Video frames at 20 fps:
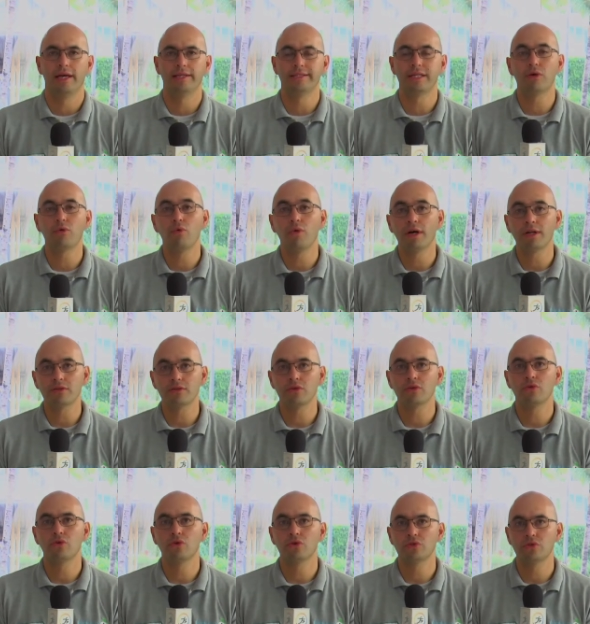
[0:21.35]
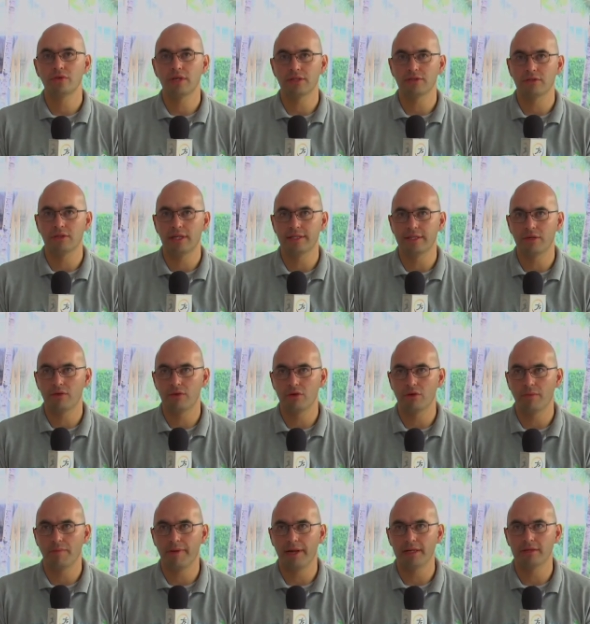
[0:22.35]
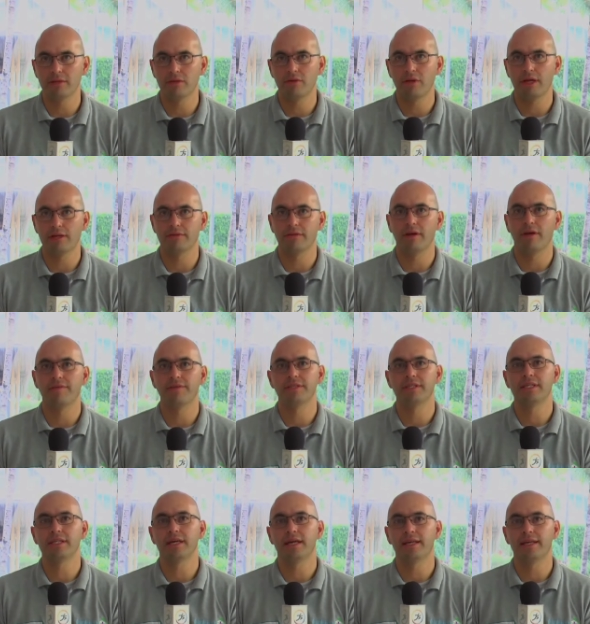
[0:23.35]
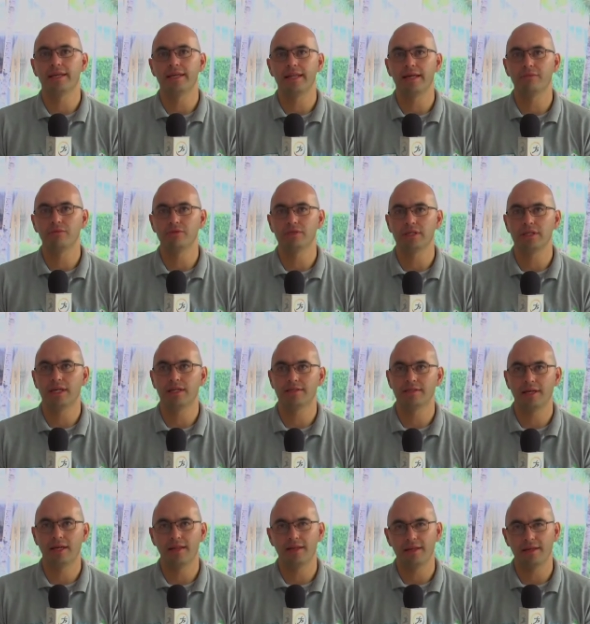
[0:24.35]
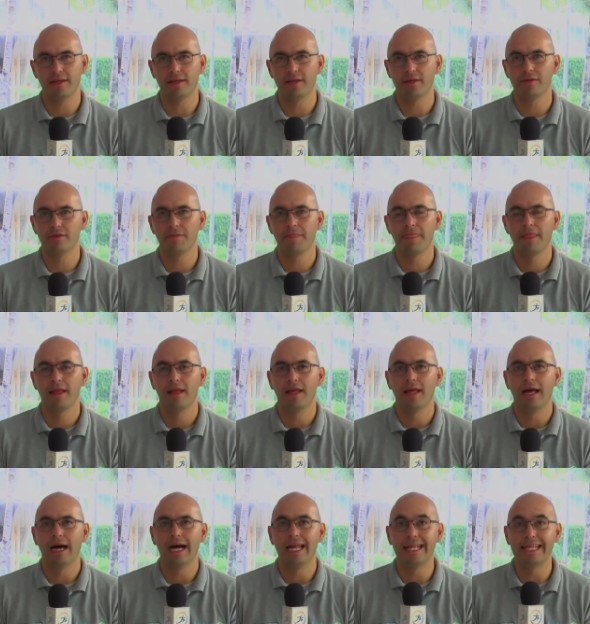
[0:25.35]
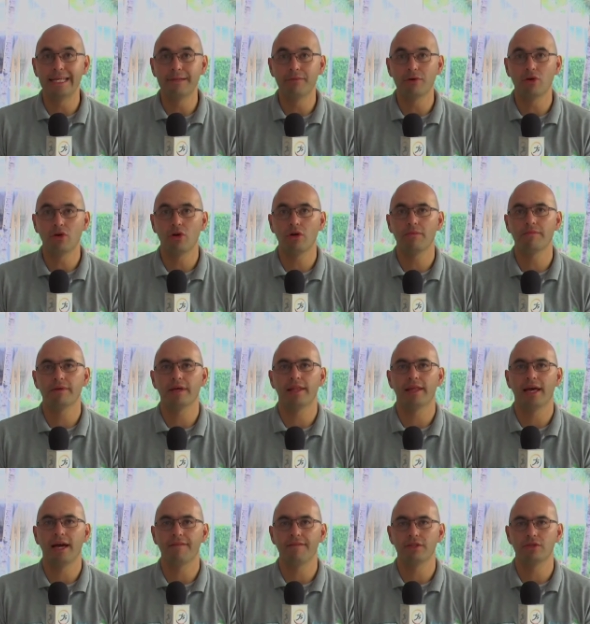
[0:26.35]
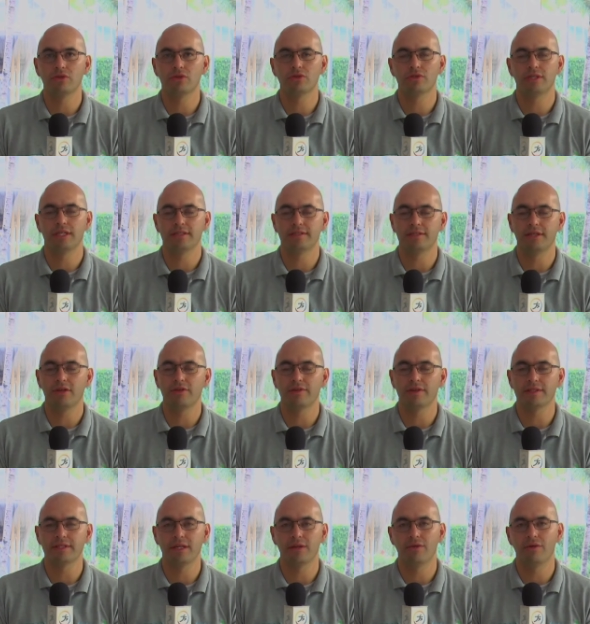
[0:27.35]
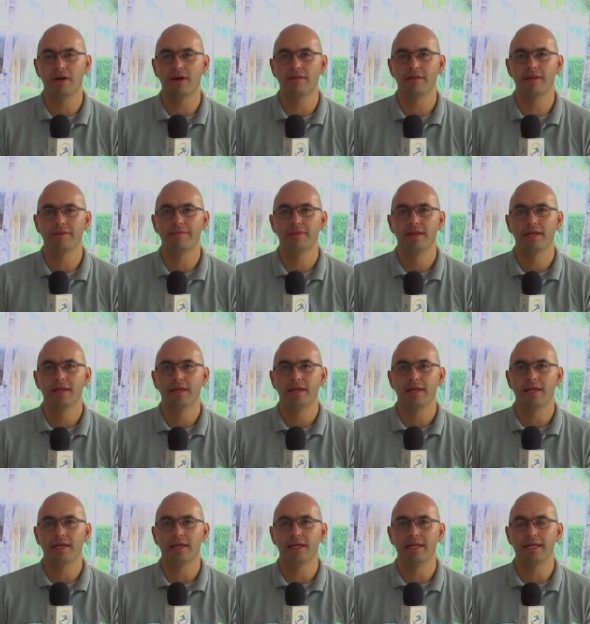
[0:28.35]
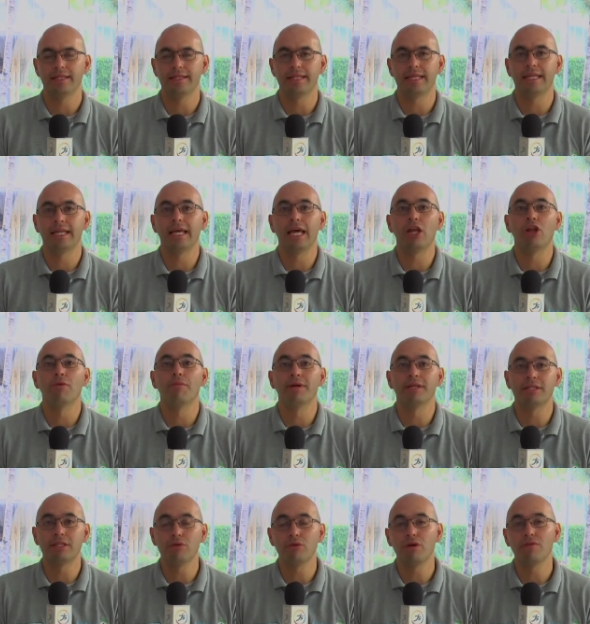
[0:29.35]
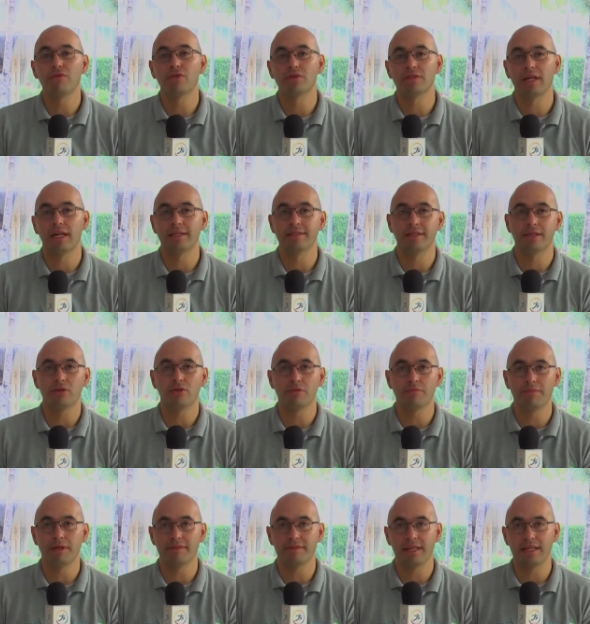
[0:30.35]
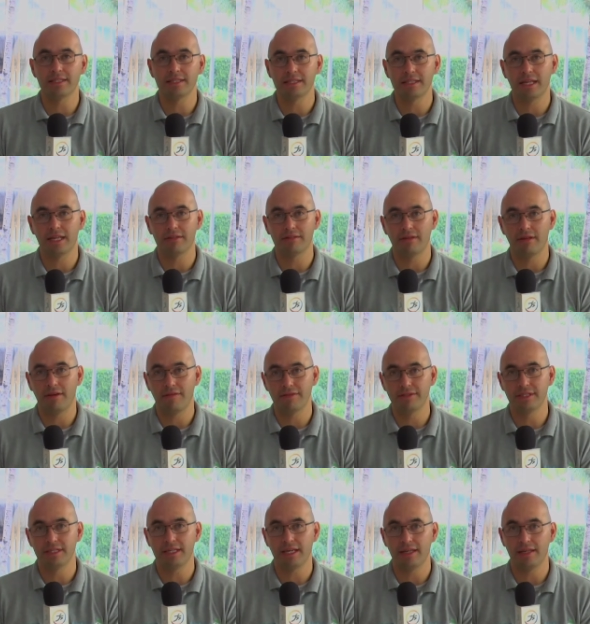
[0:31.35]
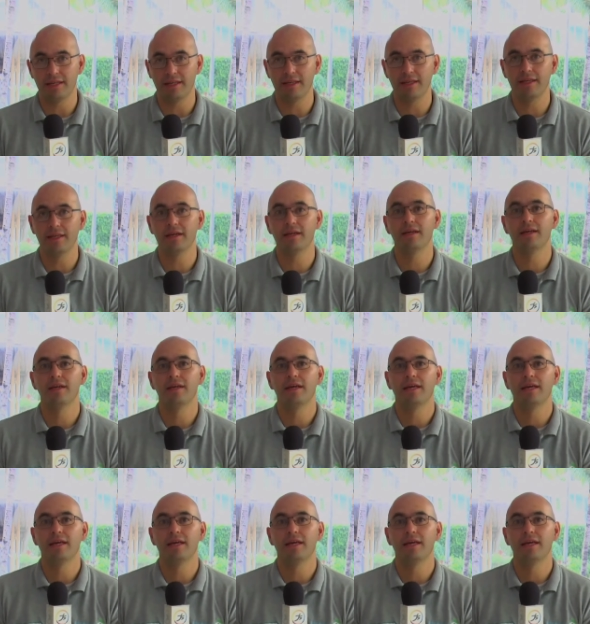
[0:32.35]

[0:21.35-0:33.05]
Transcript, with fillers: Este cuarto curso nacional teórico práctico de actividad física dirigida, musicalizada, dirigido al equipo Colombia de hábitos y estilos de vida saludable, eh, tiene el objetivo de fortalecer competencias en actividad física dirigida,